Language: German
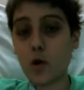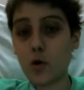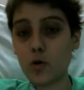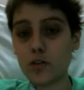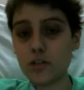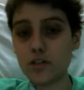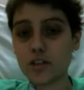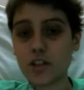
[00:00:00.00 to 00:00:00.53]

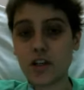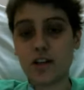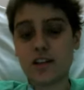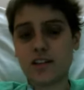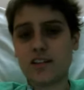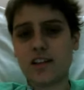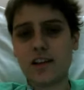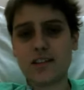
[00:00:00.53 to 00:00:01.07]
Und ja,
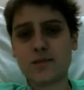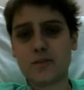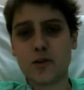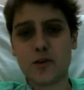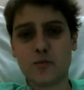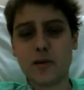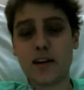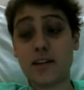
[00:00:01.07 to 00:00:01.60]
ich lasse mir
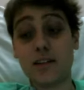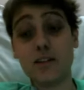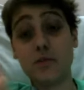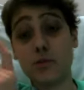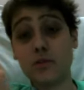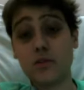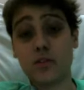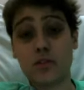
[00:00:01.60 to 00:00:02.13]
schmecken.
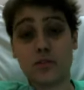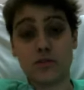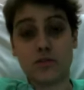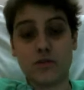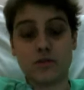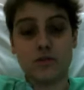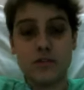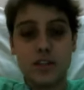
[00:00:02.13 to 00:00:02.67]
Ich wünsche euch einen
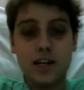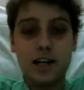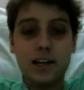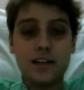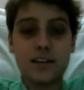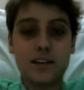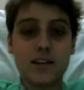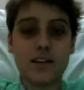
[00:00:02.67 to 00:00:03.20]
schönen
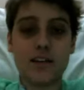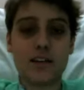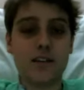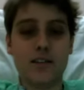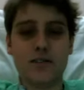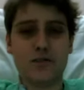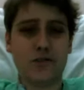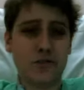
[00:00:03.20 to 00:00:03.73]
Tag
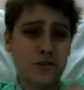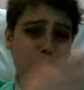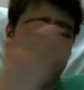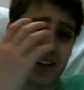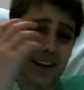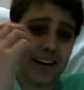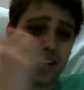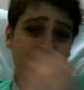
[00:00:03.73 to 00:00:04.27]
einen schönen
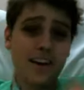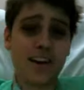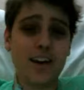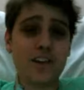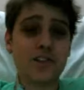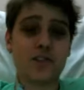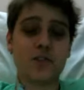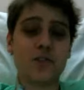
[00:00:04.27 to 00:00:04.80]
Tag,
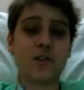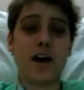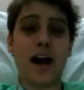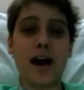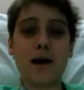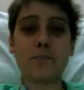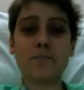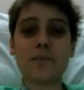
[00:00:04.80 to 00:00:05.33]
einen schönen
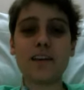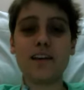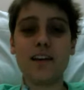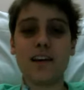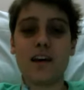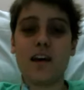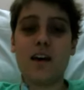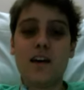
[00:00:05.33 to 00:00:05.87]
Abend.
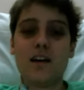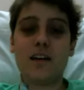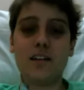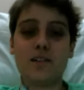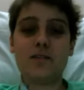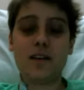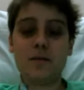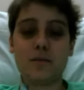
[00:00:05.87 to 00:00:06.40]

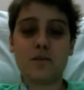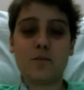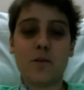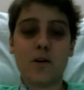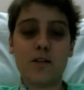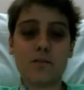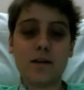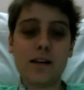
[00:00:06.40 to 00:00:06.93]
Ich werde mich
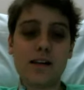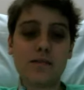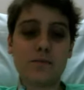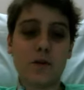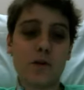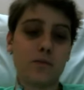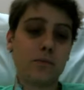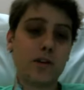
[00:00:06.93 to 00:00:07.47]
morgen melden.
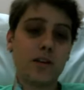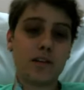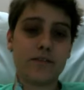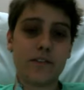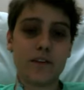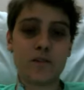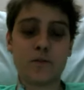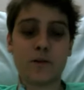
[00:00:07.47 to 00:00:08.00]
Morgen Mittag
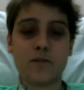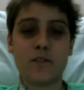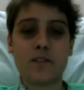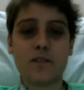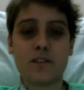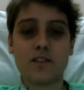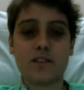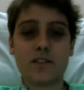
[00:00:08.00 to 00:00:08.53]
werde ich mal
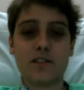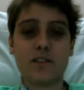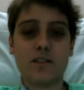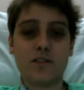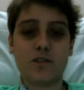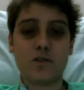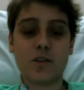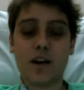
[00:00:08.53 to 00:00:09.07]
wieder was
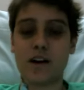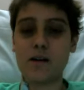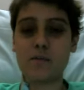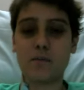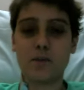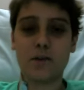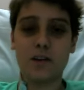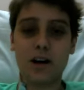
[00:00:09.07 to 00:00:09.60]
äh,
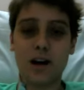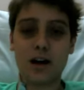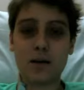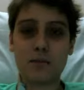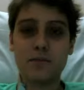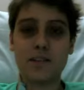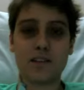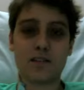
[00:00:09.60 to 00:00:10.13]
schreiben. Morgen
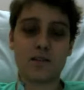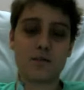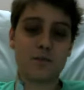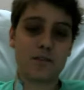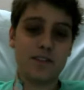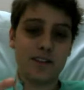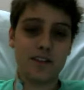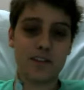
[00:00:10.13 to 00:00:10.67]
Abend setze ich
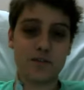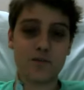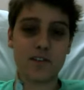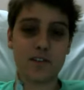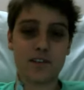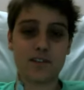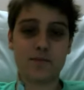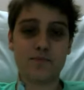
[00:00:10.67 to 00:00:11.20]
mich dann hier
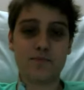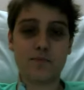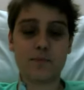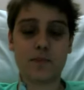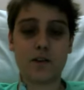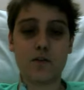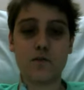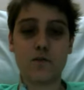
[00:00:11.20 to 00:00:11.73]
wieder
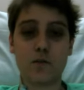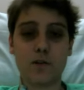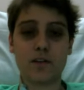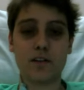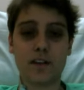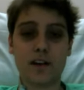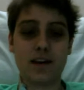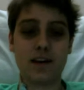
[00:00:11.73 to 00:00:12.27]
vor
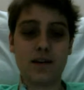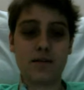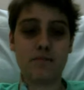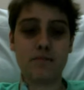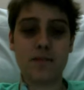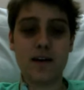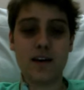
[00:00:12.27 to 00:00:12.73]
die Cam.